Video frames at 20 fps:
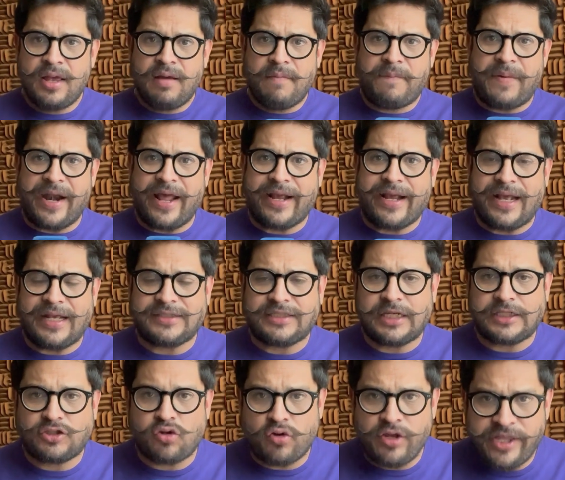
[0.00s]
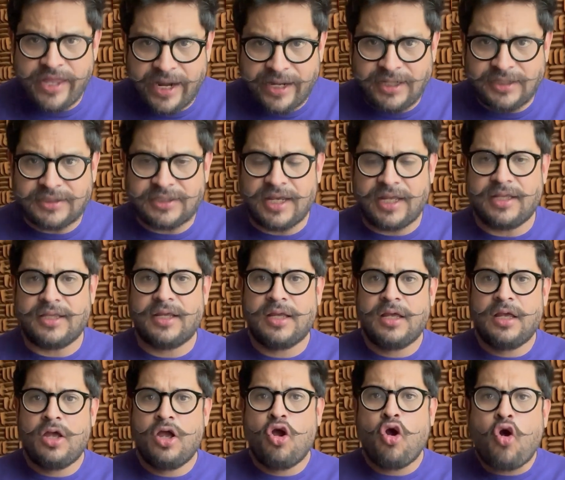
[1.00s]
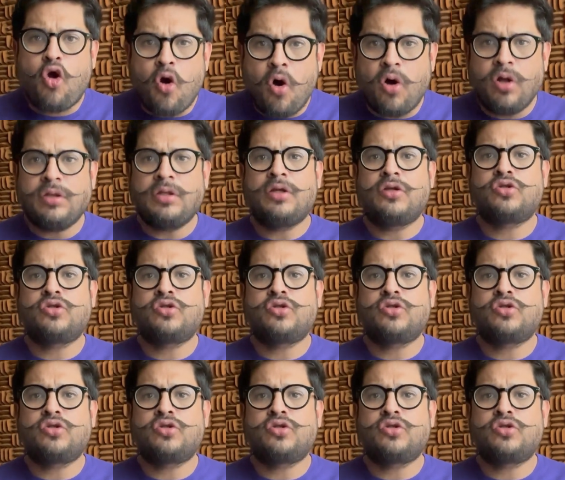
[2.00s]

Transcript: para que se solidaricen con